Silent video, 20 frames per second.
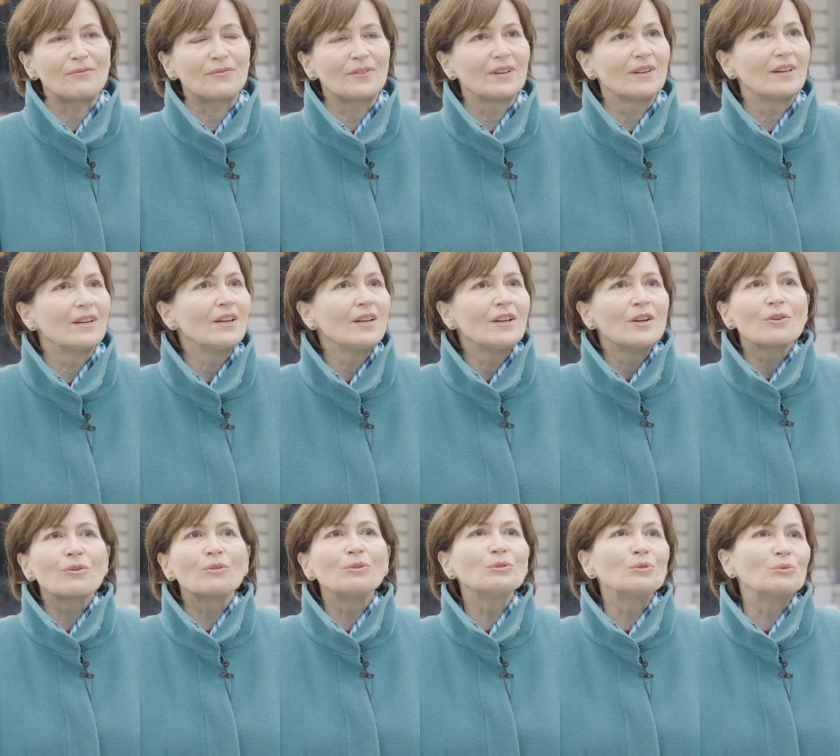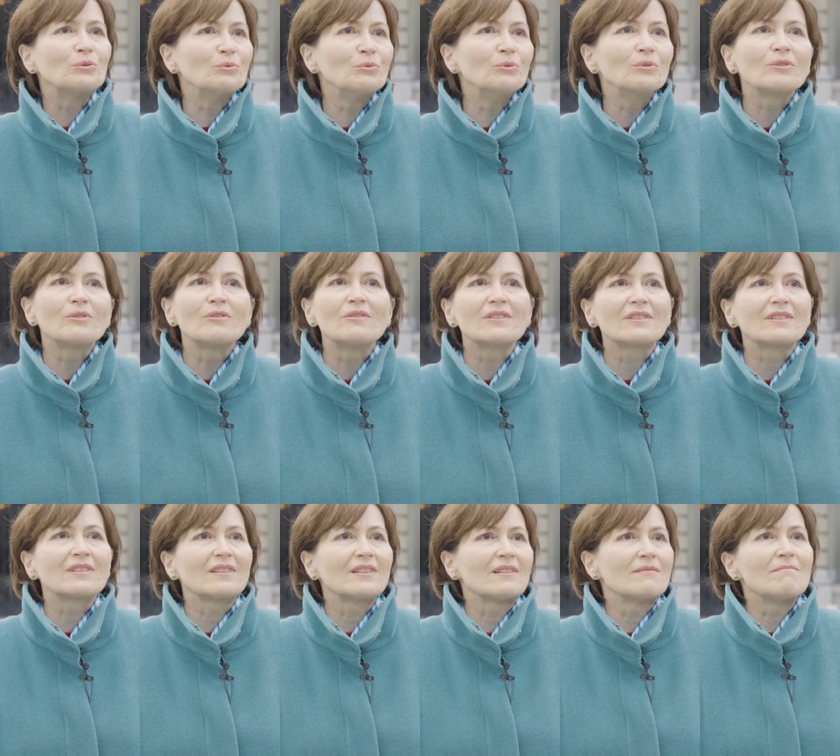kann,
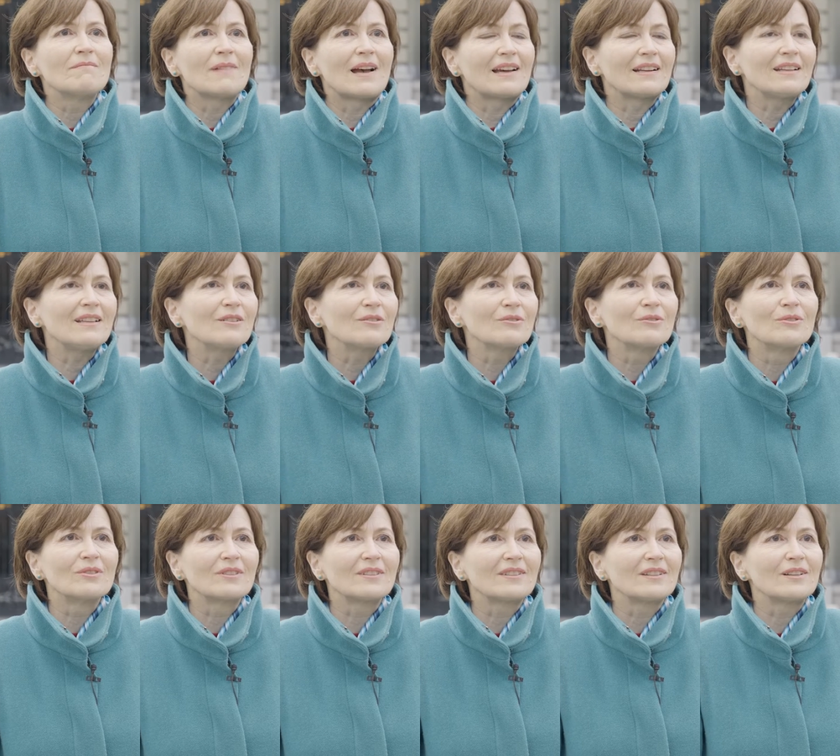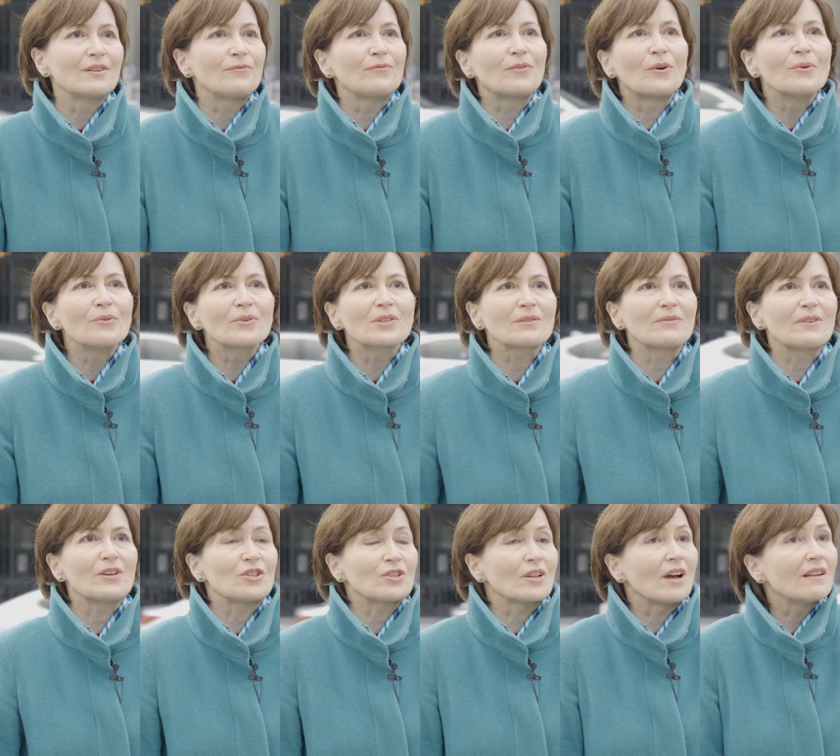Kulturorte, Meritorte,
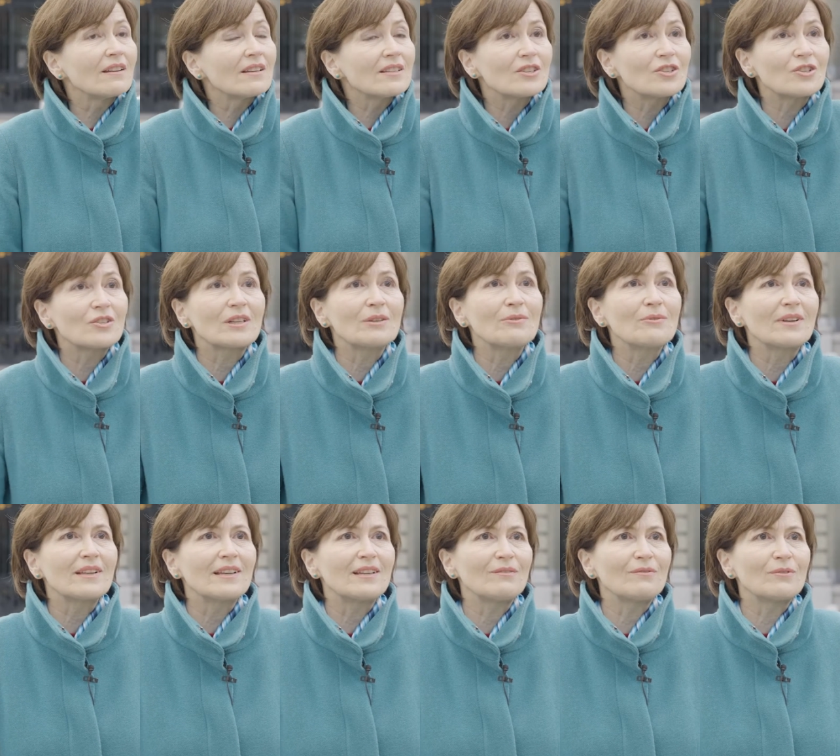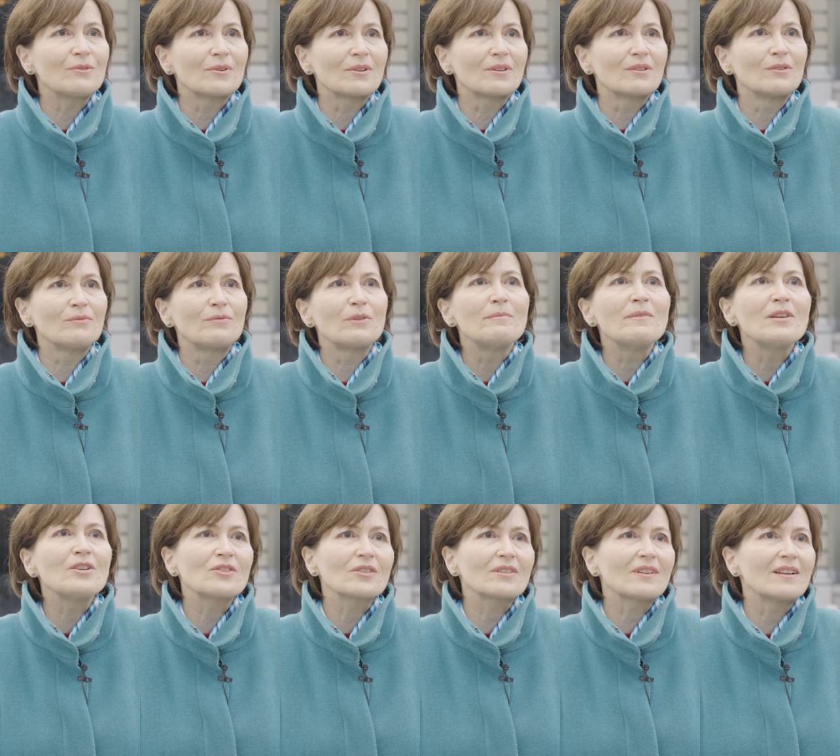Volksfest, alles ist stillgelegt worden. Und für
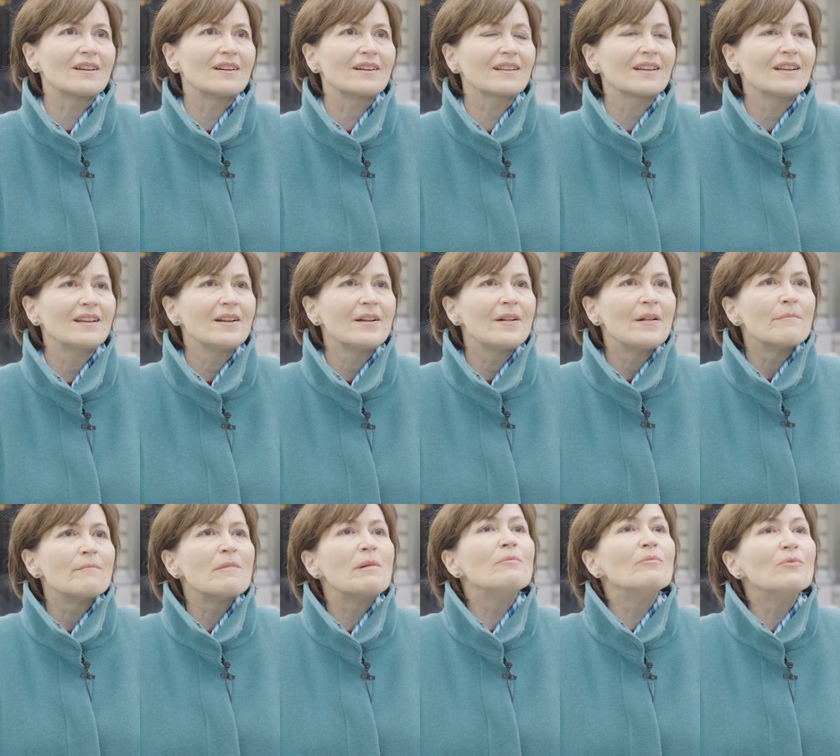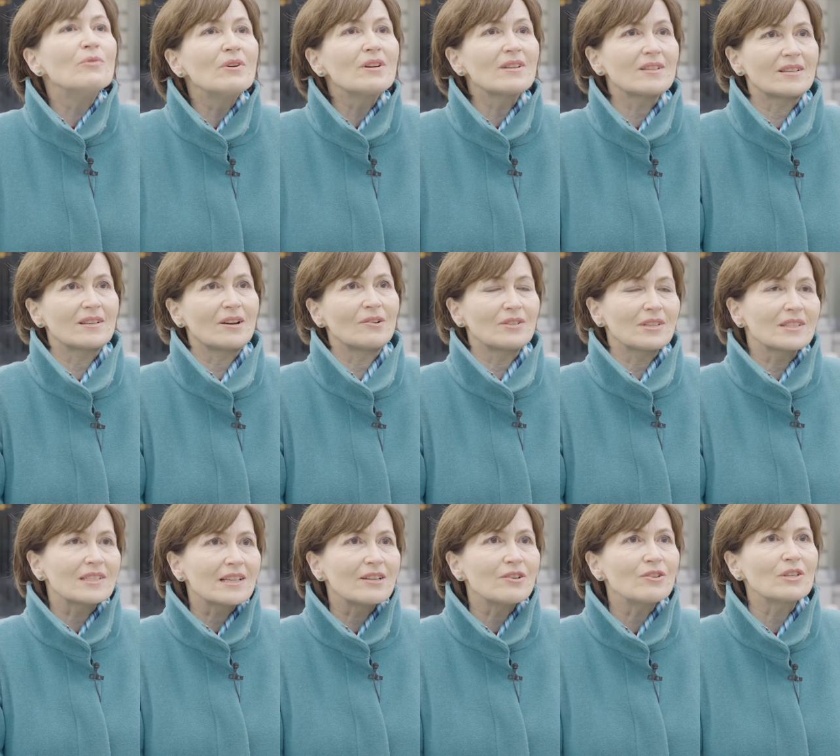mich ist klar, man muss als
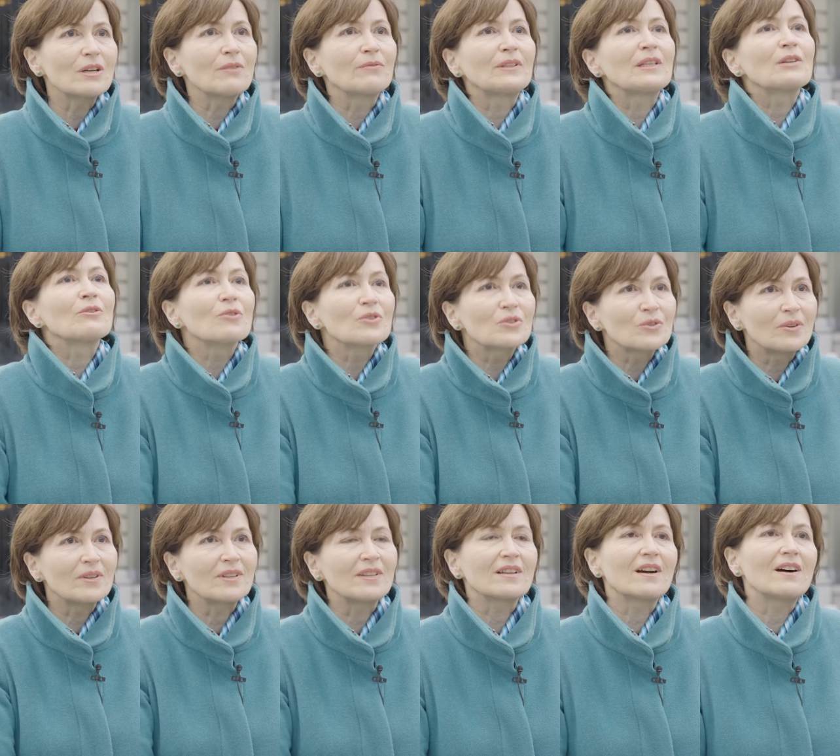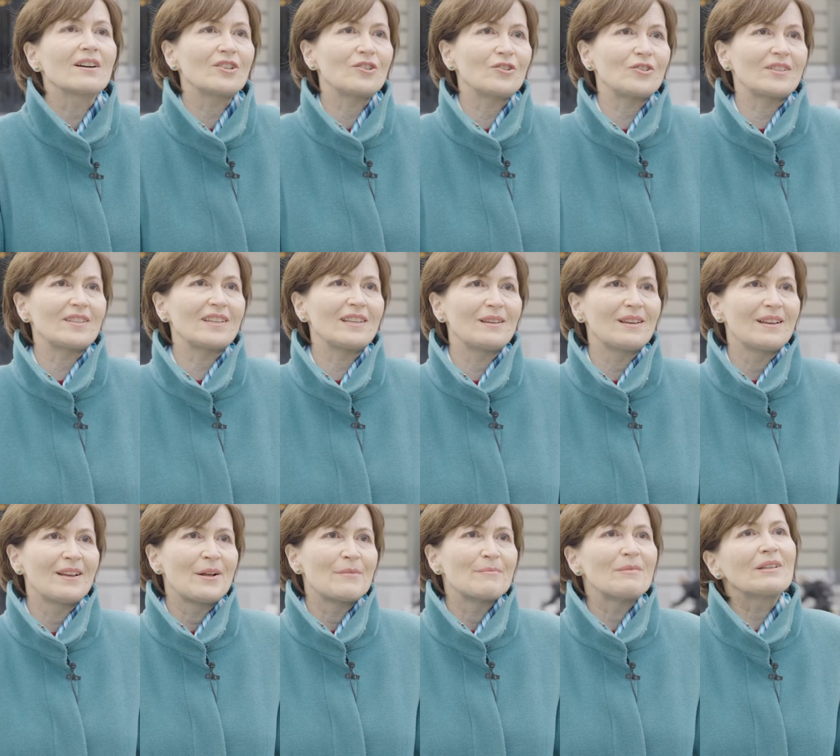Gesellschaft auch solidarisch sein
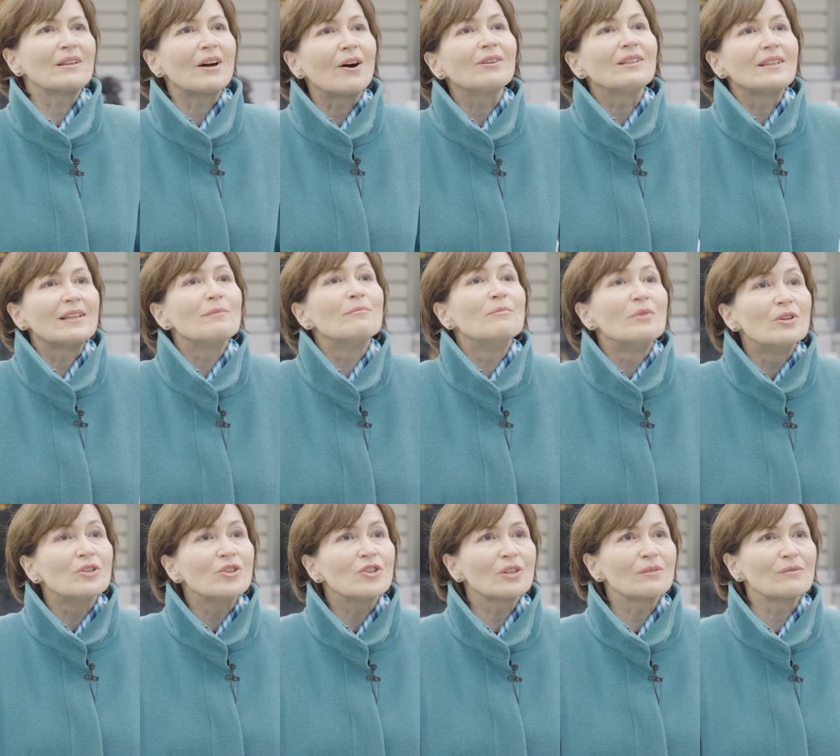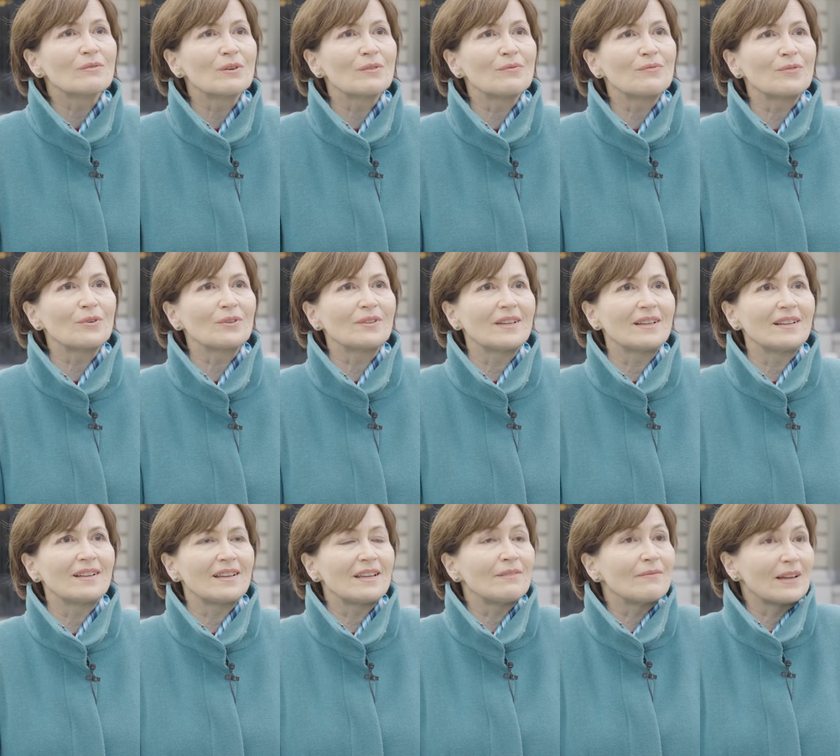mit all den Menschen, die von
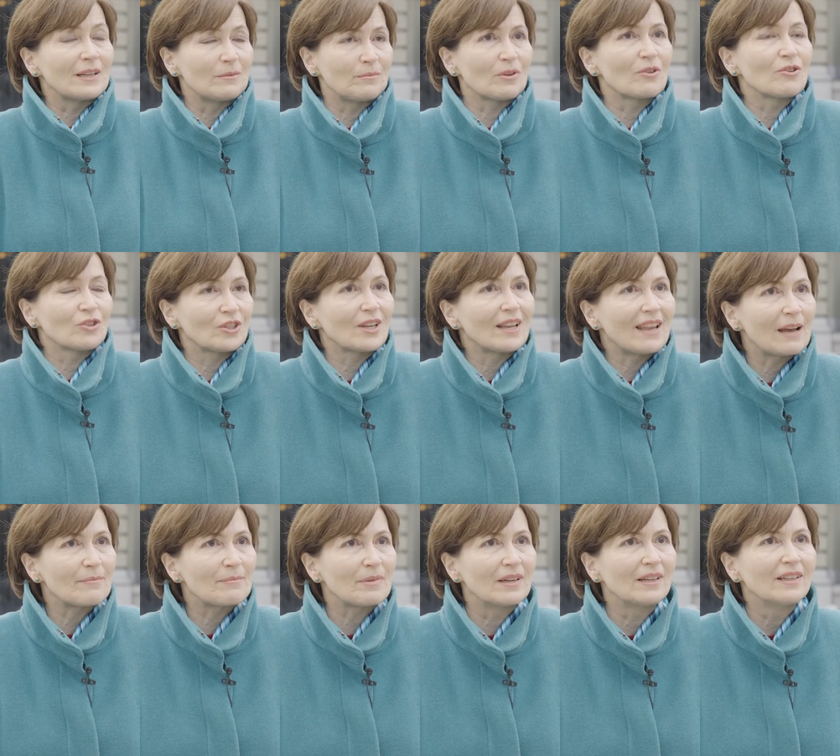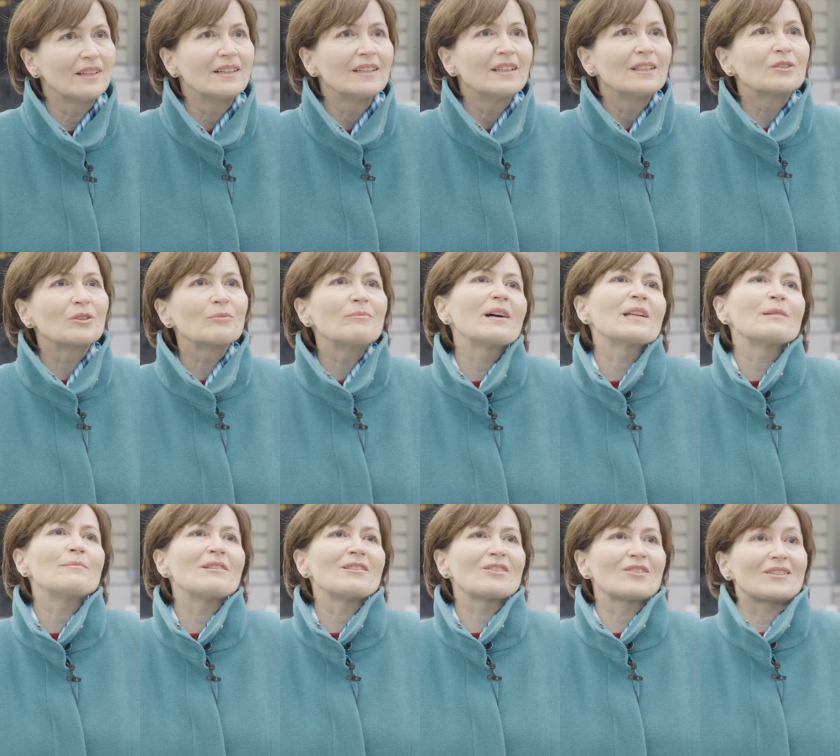der Eventbranche leben. Darum
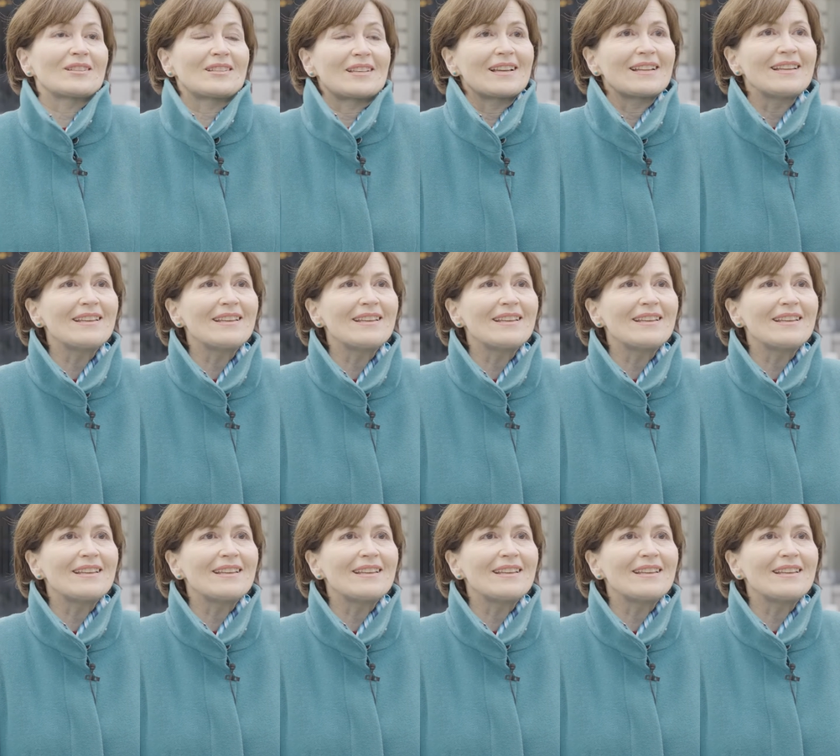habe ich mich jetzt sehr